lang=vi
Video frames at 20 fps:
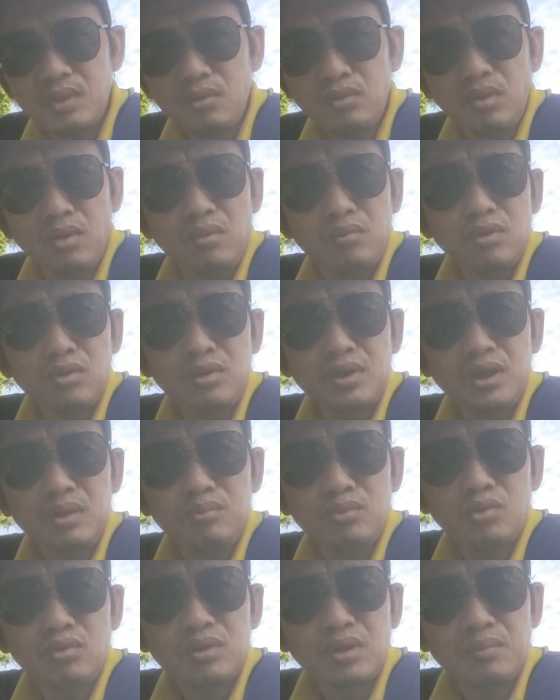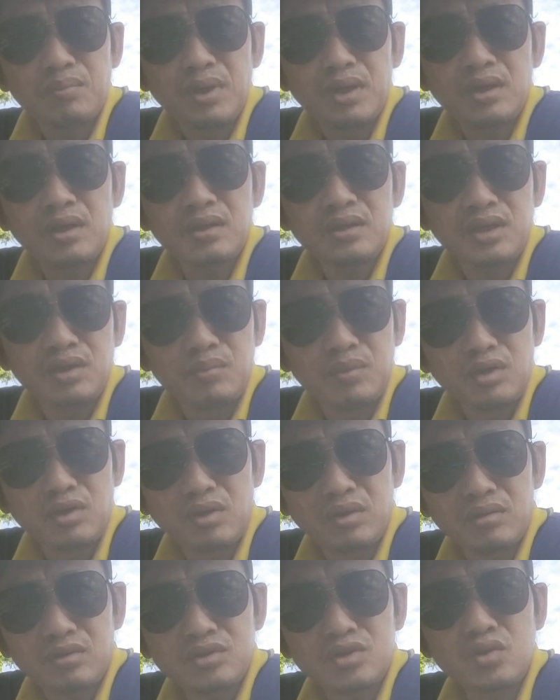tôi nói cũng nói thêm tôi có chụp để rất nhiều
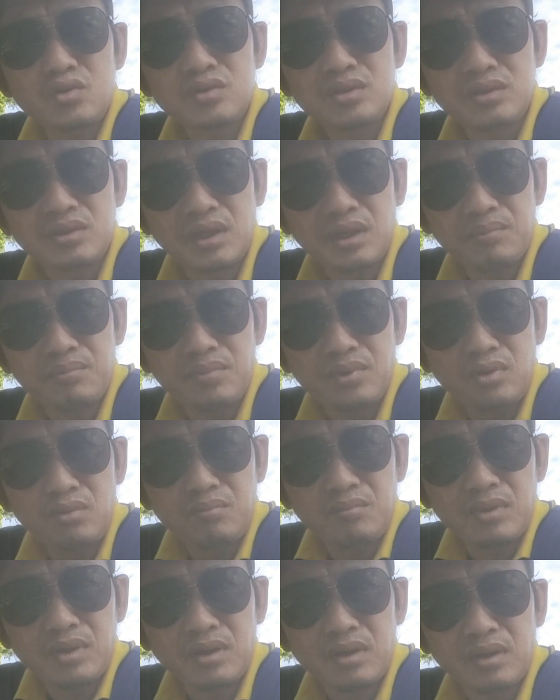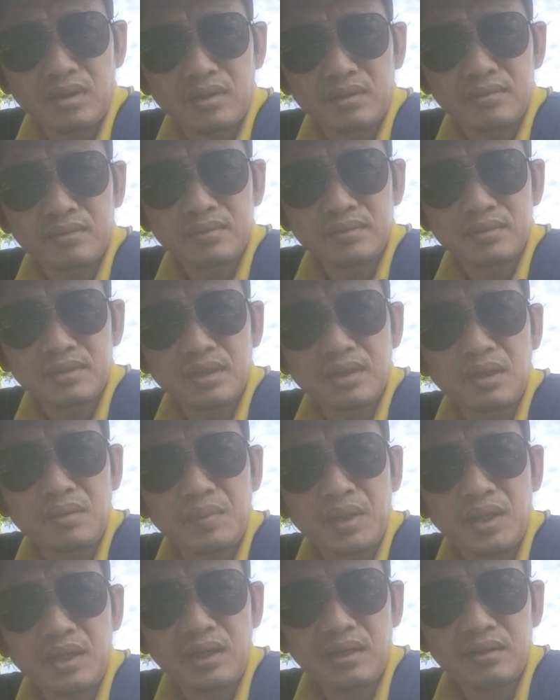bình luận nó xóa chưa kịp lúc mà cách
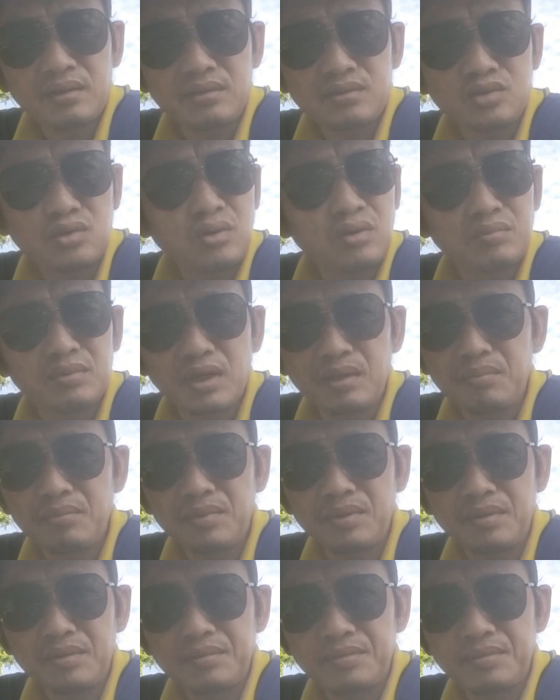đây mấy tháng nó xóa không kịp